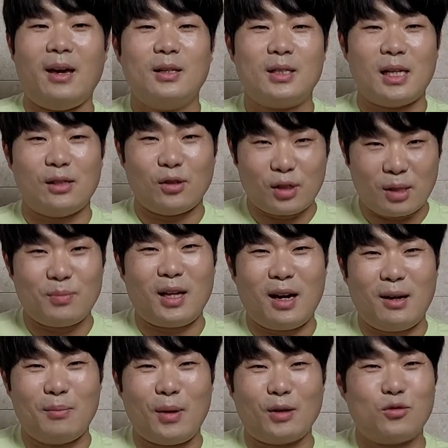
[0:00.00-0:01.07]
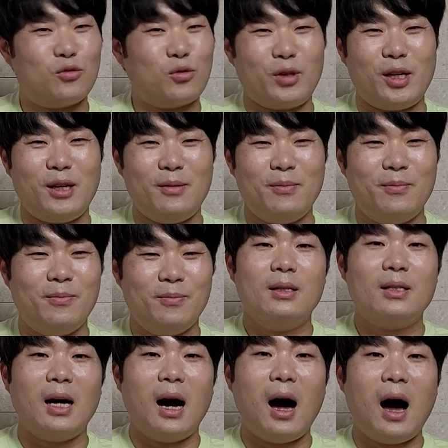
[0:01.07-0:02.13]
잘 됐습니다
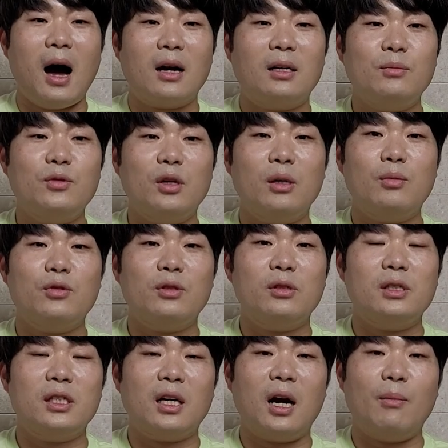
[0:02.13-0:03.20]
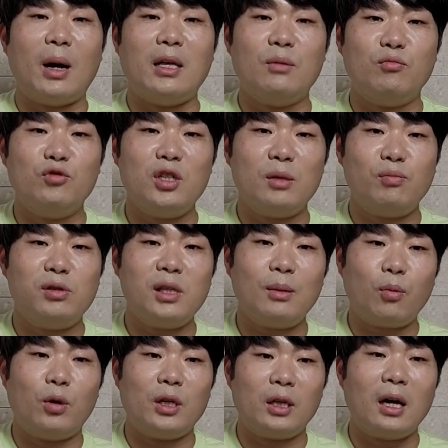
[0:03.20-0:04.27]
자 그럼 여러분들 제가 많이 문제
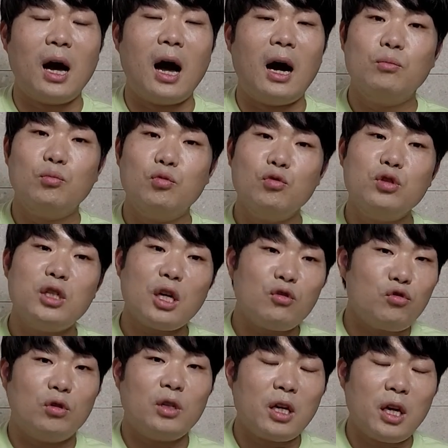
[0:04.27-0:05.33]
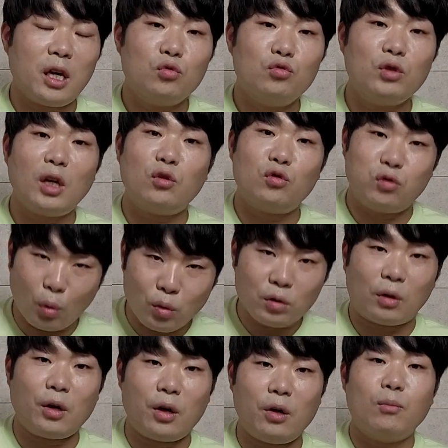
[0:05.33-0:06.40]
풀다 보니까 문제 유형이 눈에
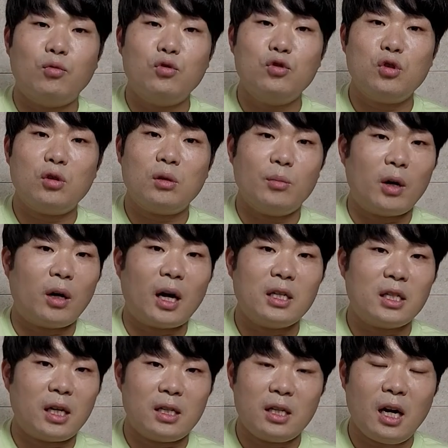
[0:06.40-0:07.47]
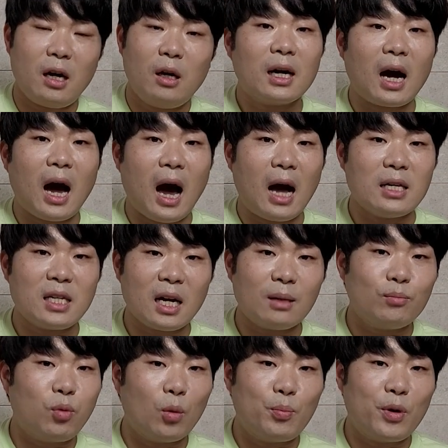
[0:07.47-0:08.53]
들어오는 거예요 문제 유형이 몇 가지가 있냐?
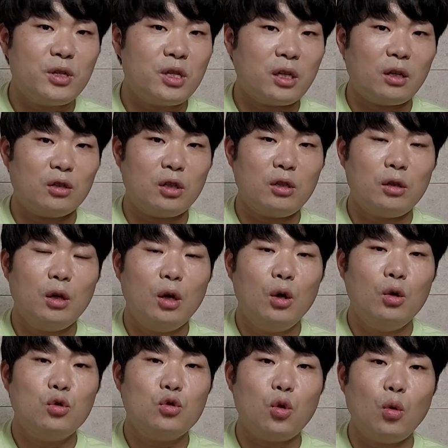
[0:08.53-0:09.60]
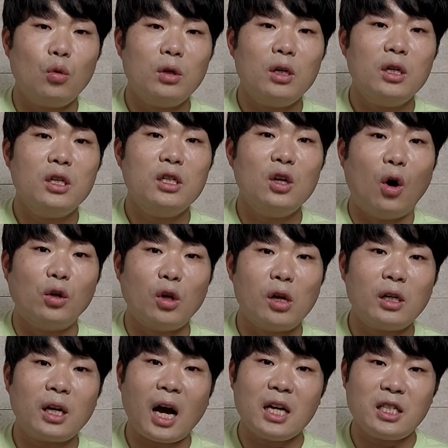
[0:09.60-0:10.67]
가장 보편적인 것은 총
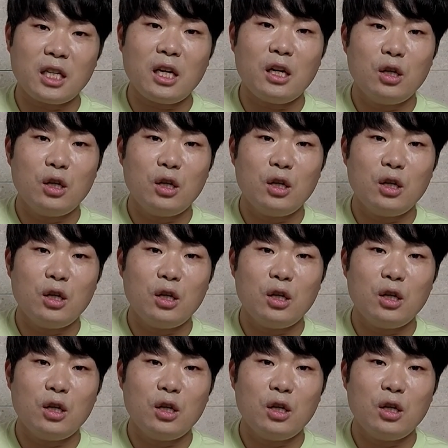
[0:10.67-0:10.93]
8가지